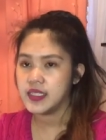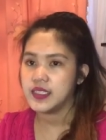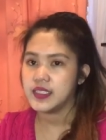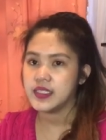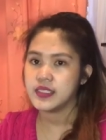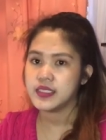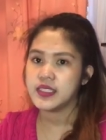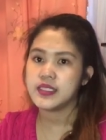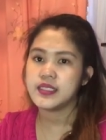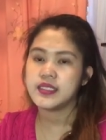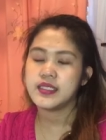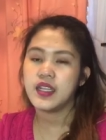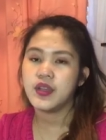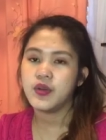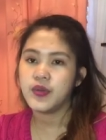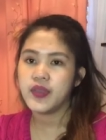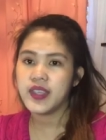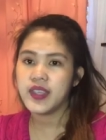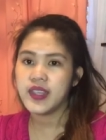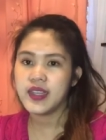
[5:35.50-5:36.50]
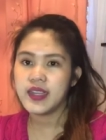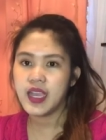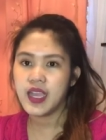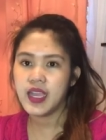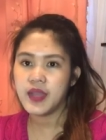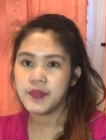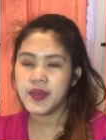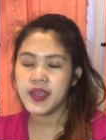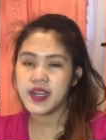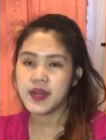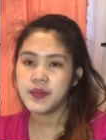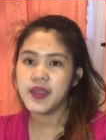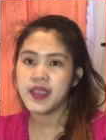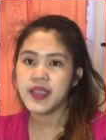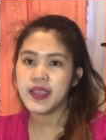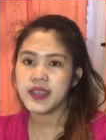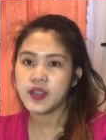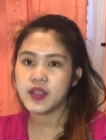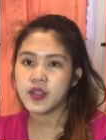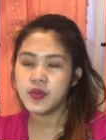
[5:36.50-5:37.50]
This is the way na para
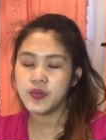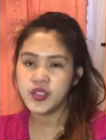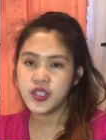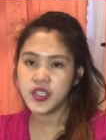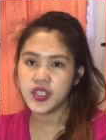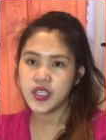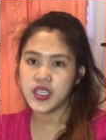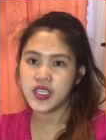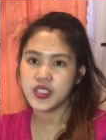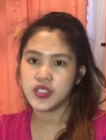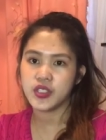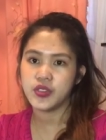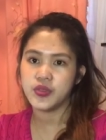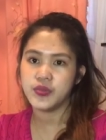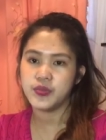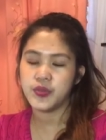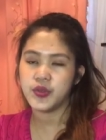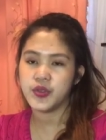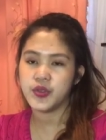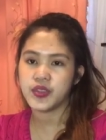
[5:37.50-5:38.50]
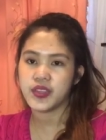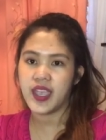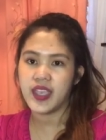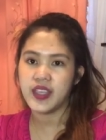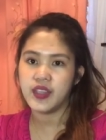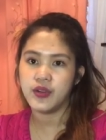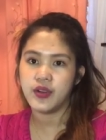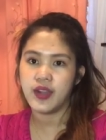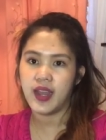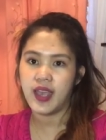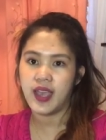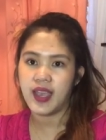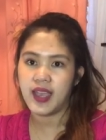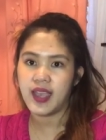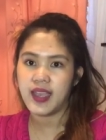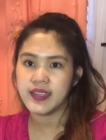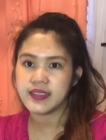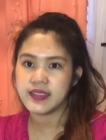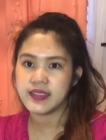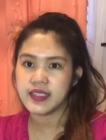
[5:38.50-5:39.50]
may communication po tayong
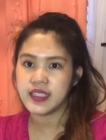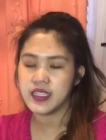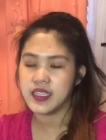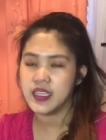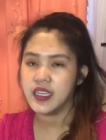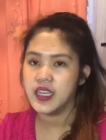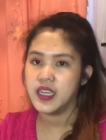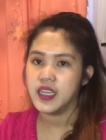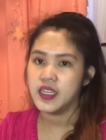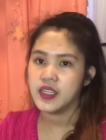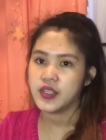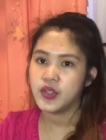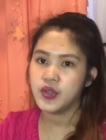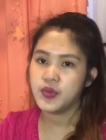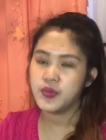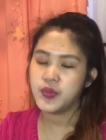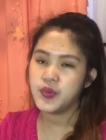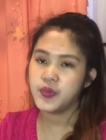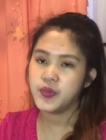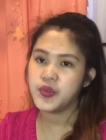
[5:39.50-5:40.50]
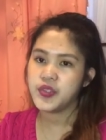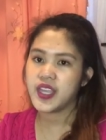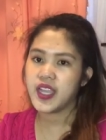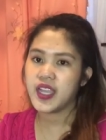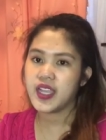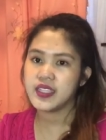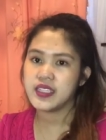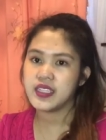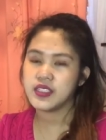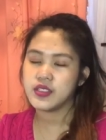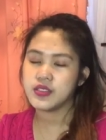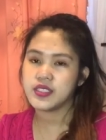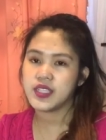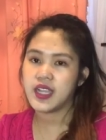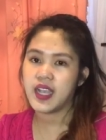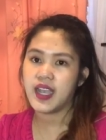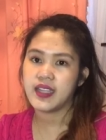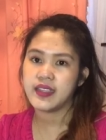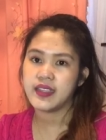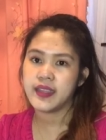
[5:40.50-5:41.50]
lahat. Kung pupunta ka dito
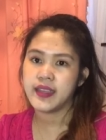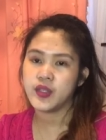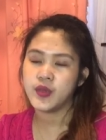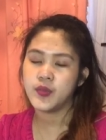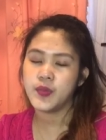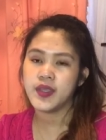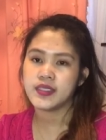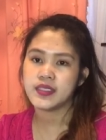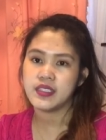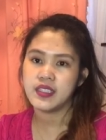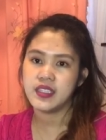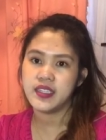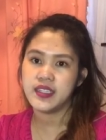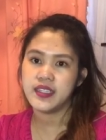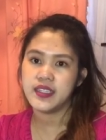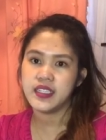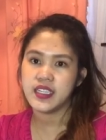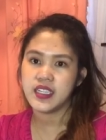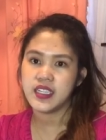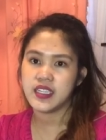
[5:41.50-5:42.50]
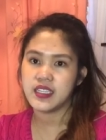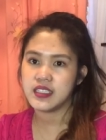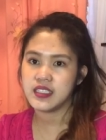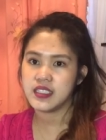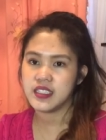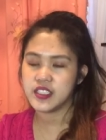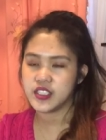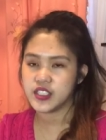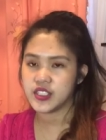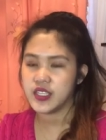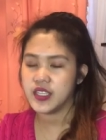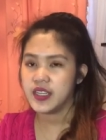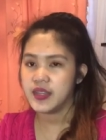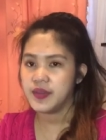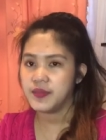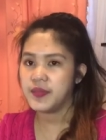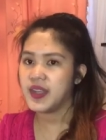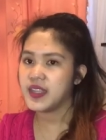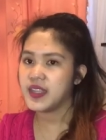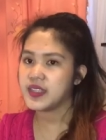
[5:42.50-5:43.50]
sa kana, you must learn English.
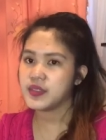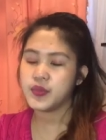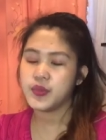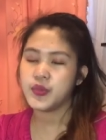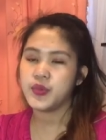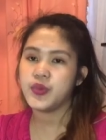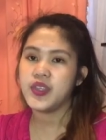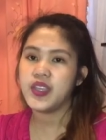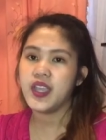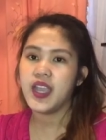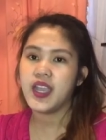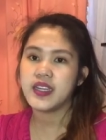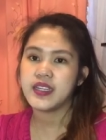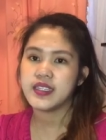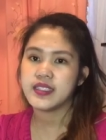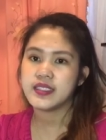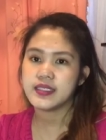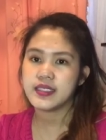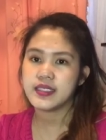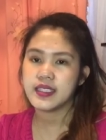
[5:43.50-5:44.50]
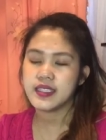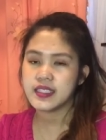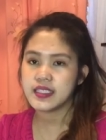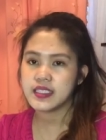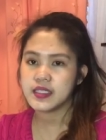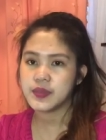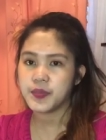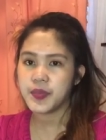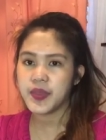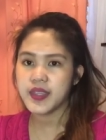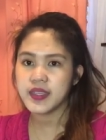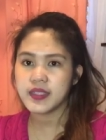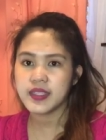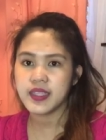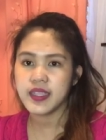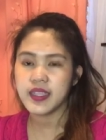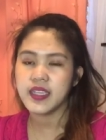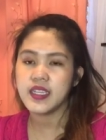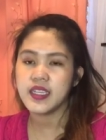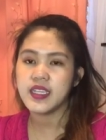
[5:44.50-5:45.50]
But we are still
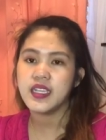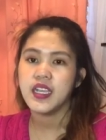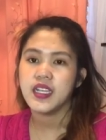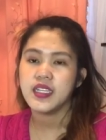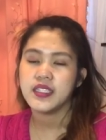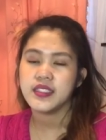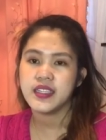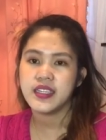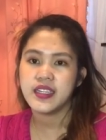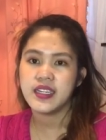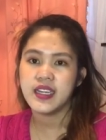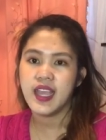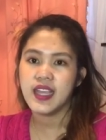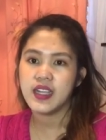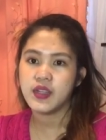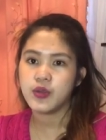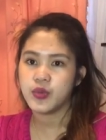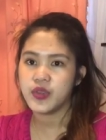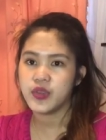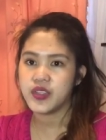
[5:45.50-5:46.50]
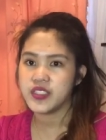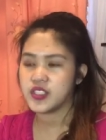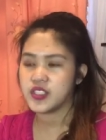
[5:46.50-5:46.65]
respecting their language.